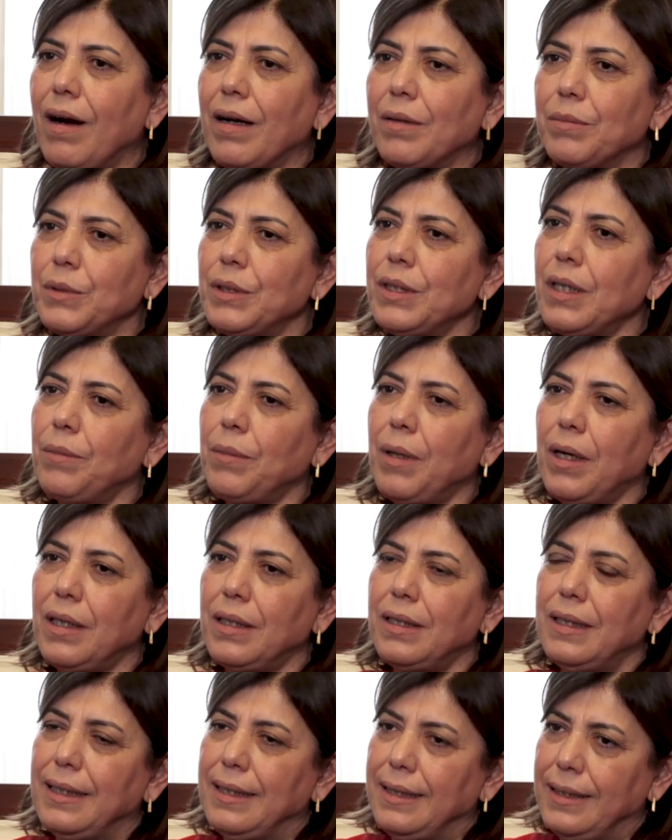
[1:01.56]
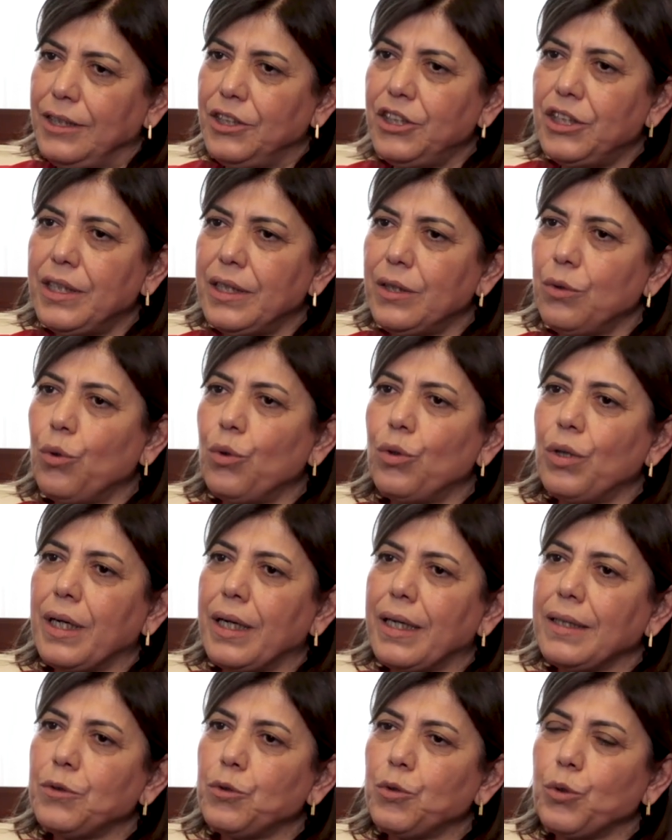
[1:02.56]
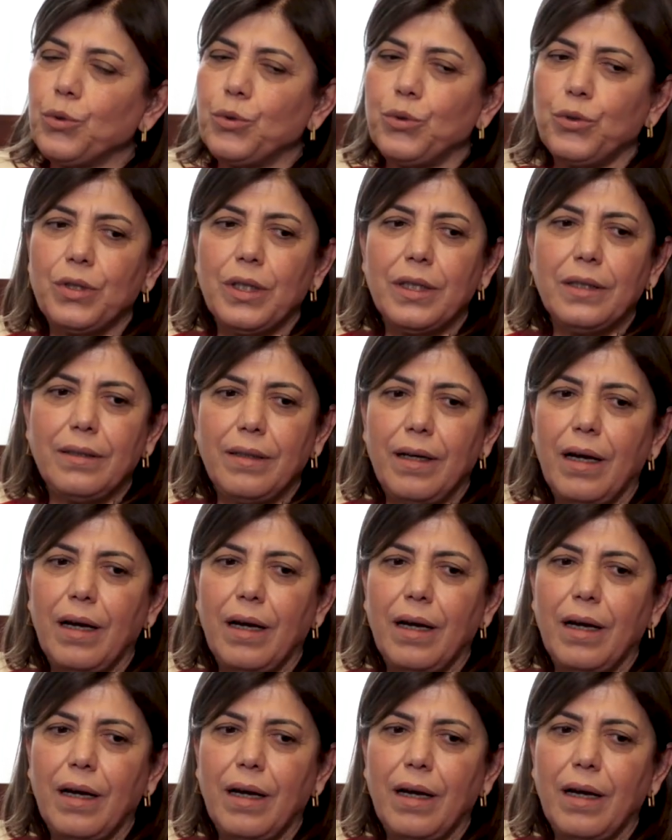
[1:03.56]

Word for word: var mı ama içerik olarak sonuçta